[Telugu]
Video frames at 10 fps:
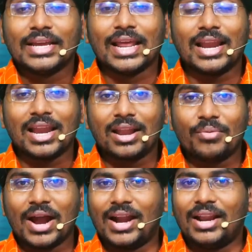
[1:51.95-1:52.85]

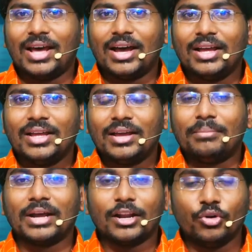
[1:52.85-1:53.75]
ఎల్లవేళలా
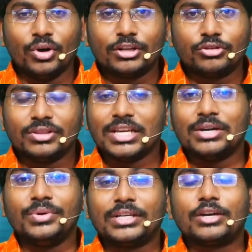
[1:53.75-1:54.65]
మన నోటితో
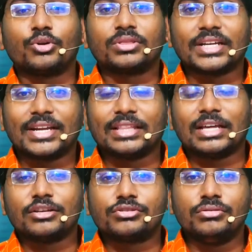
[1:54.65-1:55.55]
దేవునికి
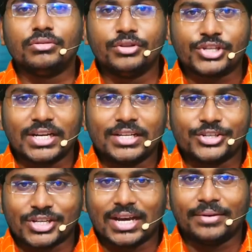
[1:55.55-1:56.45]
కృతజ్ఞతాస్థుతులు
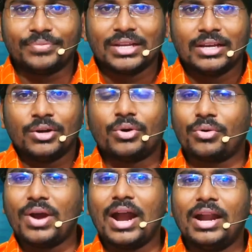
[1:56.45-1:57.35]
చెల్లించాలి
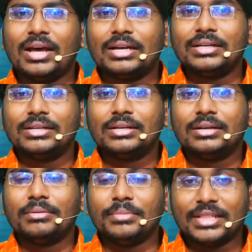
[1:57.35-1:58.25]
ఒకవేళ
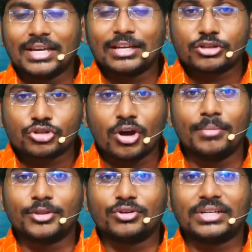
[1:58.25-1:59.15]
మీ దగ్గర
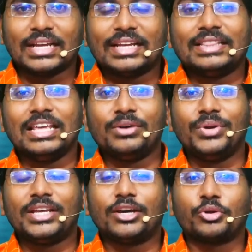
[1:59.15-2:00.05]
స్తోమత ఉంటే
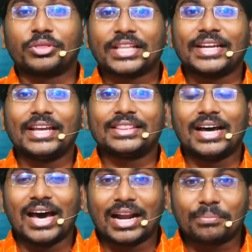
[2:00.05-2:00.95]
దేవునికి కృతజ్ఞత
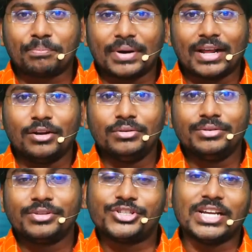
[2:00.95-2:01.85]
అర్పణలు
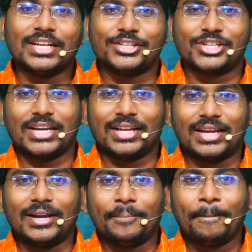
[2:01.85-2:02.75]

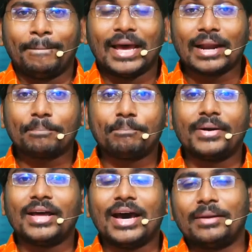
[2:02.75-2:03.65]
చెల్లించగలగాలి
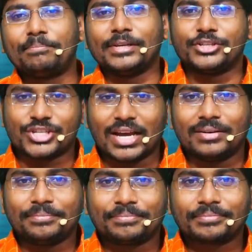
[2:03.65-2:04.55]
అర్పణ
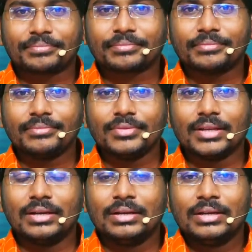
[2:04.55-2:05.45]
అర్పించాలి
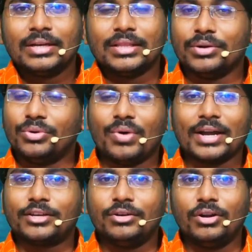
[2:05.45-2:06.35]
దేవుని
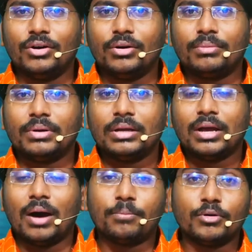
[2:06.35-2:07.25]
వాక్యంలో
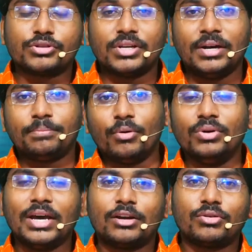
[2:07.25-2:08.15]
అపోసులైన
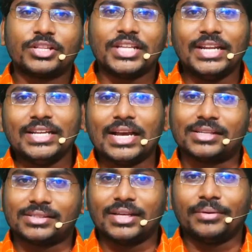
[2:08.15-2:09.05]
పౌలు గారు కూడా
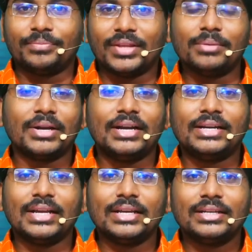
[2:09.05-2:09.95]
తెలియజేస్తారు
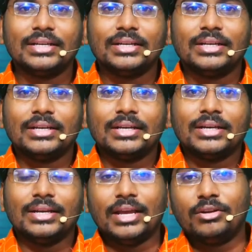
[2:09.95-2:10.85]
ఏమనంటే
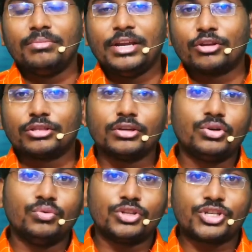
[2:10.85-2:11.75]
నేను మీ
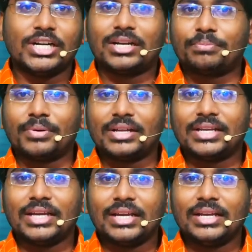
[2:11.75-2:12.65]
యొద్దకు వచ్చేటప్పటికీ